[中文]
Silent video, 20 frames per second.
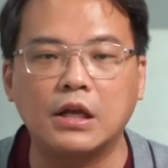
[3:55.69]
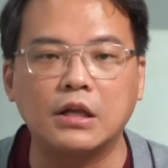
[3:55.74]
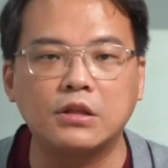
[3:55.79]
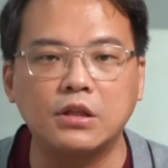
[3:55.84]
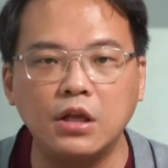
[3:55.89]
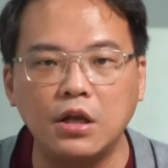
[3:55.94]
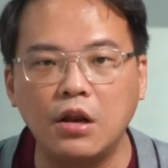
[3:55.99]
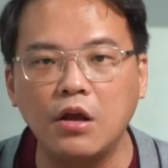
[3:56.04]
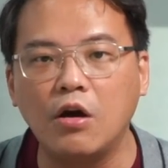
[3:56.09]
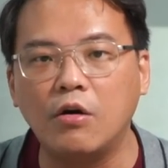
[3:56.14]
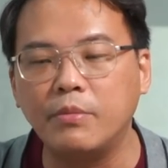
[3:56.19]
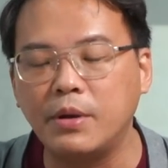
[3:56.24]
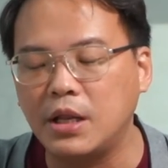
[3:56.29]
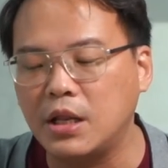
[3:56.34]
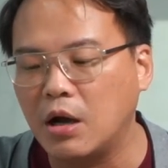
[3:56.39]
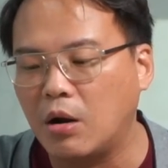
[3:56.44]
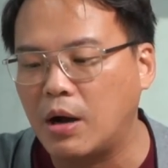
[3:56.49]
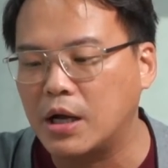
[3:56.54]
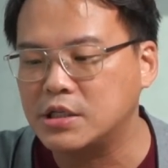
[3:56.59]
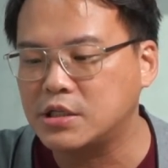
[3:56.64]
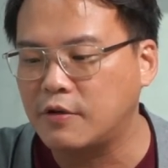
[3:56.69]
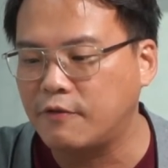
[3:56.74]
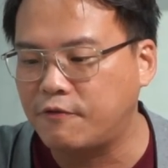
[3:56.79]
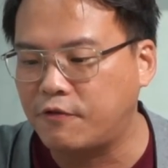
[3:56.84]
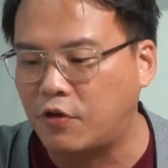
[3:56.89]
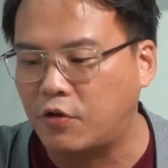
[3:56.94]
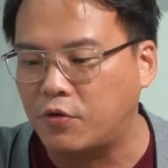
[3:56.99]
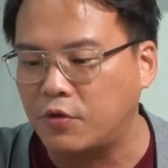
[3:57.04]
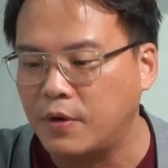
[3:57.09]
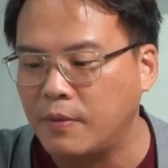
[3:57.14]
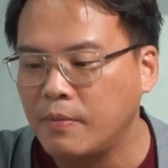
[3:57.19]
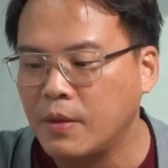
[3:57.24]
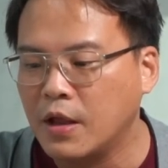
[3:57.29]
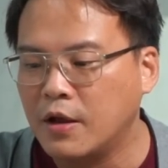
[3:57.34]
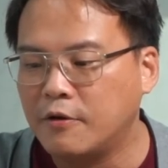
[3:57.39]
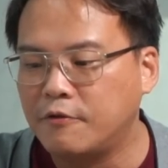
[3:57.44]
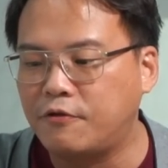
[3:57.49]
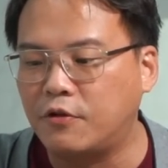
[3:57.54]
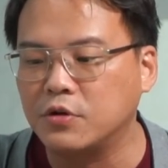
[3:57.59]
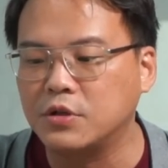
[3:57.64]
那第六名的话是
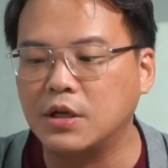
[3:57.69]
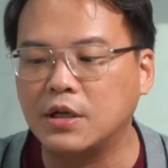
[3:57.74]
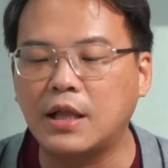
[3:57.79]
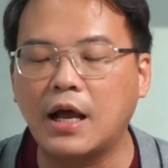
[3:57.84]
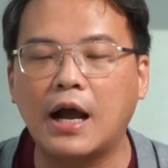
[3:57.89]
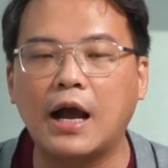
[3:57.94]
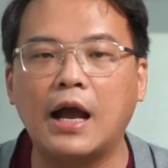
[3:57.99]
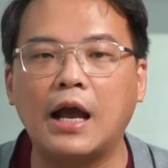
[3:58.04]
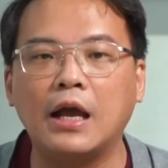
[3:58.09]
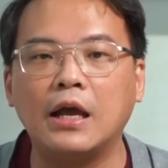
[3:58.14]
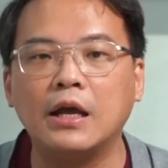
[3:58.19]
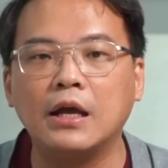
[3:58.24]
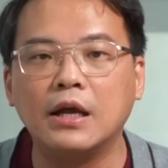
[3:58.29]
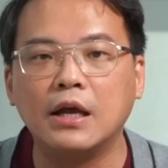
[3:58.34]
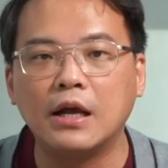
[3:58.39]
Ford，Ford 大概